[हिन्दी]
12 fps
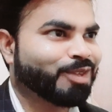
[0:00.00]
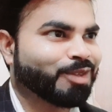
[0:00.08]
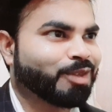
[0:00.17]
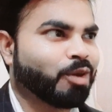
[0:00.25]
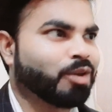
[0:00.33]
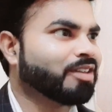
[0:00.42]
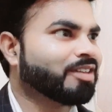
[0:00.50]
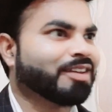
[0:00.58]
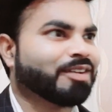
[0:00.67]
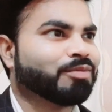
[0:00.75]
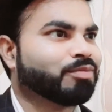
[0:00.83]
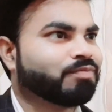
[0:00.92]
सॉरी uh,
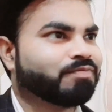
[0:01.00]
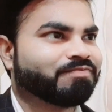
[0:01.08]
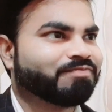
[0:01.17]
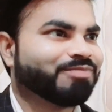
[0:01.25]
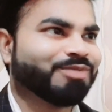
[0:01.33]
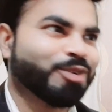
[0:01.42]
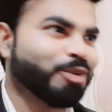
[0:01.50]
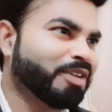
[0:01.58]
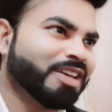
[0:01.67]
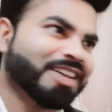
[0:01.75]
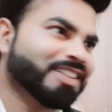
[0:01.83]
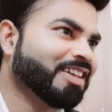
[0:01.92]
सर वो
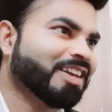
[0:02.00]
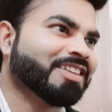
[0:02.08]
भी याद नहीं है